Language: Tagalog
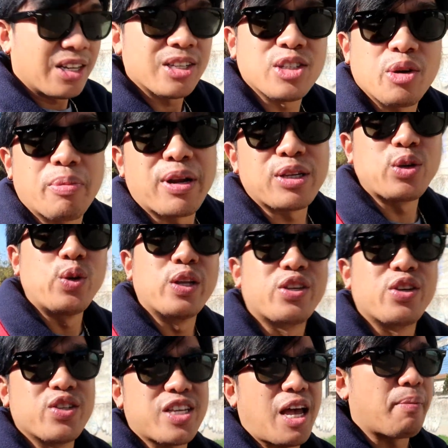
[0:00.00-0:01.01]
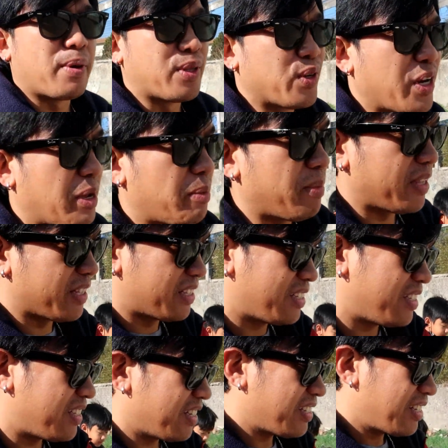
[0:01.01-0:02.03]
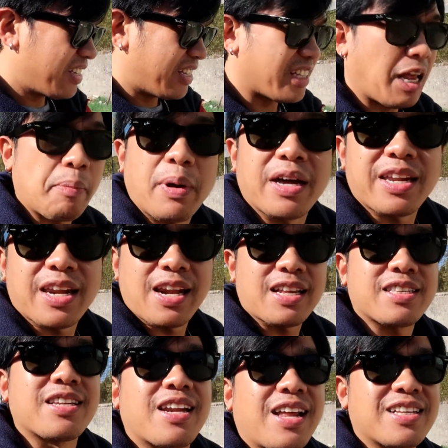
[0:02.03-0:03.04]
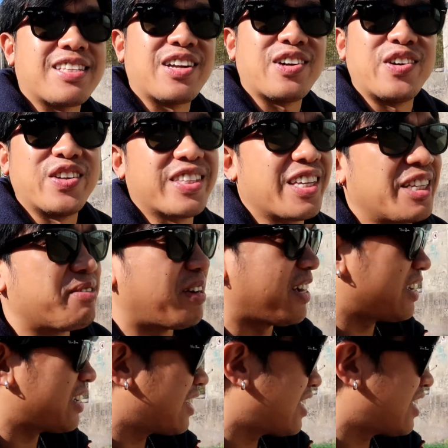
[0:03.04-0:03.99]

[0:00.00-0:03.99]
sobrang sulit yung sabado namin napag relax relax ng konti diba